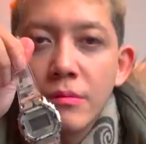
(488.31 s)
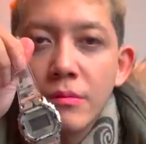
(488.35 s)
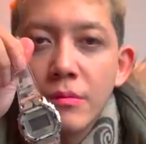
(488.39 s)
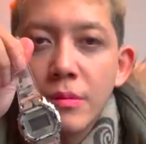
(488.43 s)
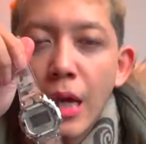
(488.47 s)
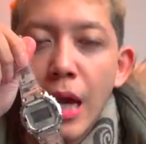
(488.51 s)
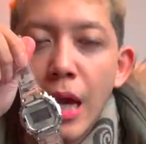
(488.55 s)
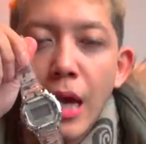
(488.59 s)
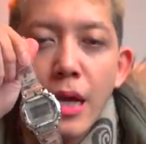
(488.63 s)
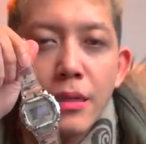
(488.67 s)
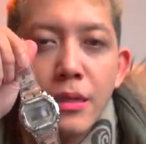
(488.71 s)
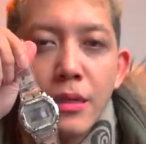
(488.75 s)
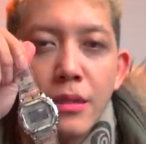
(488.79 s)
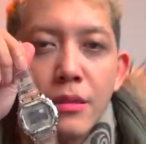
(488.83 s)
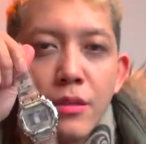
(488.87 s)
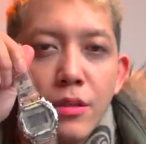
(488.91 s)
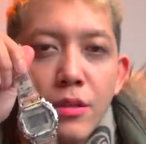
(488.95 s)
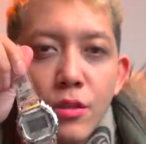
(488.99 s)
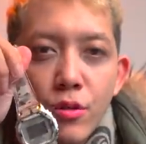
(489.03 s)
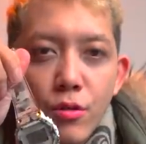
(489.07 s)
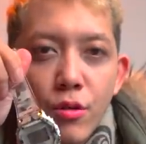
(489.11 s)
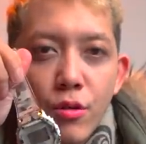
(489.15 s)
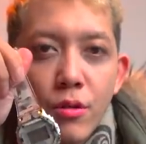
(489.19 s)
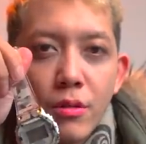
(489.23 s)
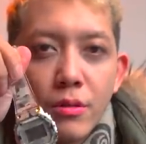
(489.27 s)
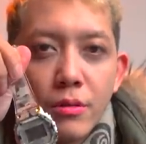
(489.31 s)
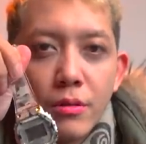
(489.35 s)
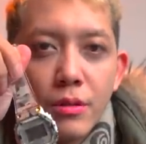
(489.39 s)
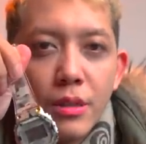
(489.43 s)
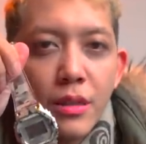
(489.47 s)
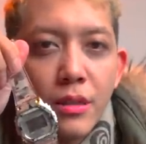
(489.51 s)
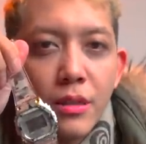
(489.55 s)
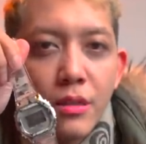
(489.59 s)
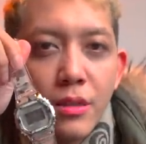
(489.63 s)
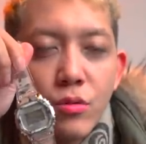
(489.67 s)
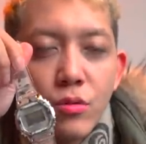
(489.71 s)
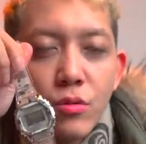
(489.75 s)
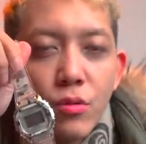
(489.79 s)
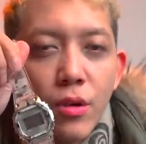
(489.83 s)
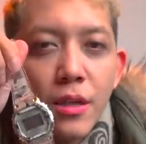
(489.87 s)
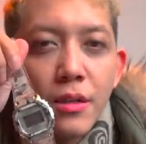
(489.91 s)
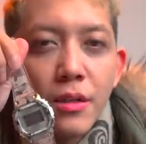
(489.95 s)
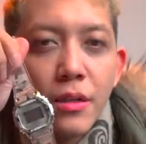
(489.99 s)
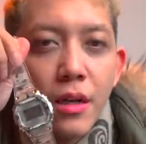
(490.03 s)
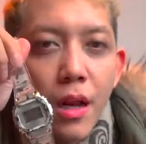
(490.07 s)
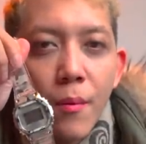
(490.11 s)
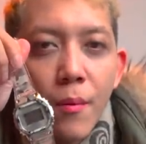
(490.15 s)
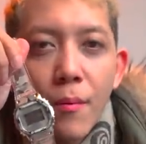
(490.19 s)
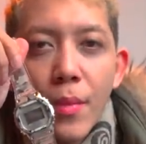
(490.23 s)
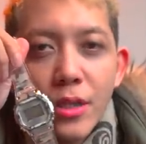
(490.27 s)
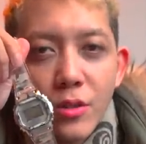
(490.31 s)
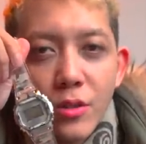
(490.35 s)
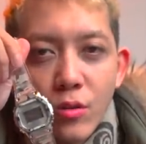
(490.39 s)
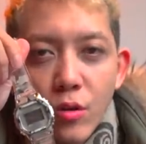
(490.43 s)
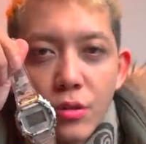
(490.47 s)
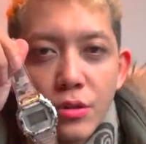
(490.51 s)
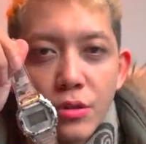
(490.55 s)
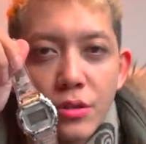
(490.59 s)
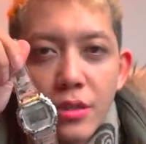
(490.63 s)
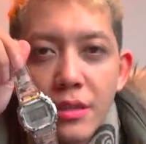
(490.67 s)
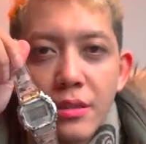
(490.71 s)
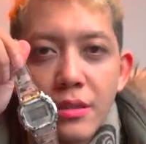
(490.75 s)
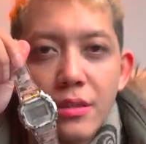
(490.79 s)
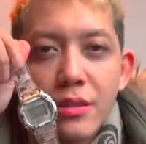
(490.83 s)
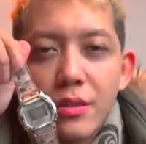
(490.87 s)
nggak ada G-Shock dan itu adalah maskotnya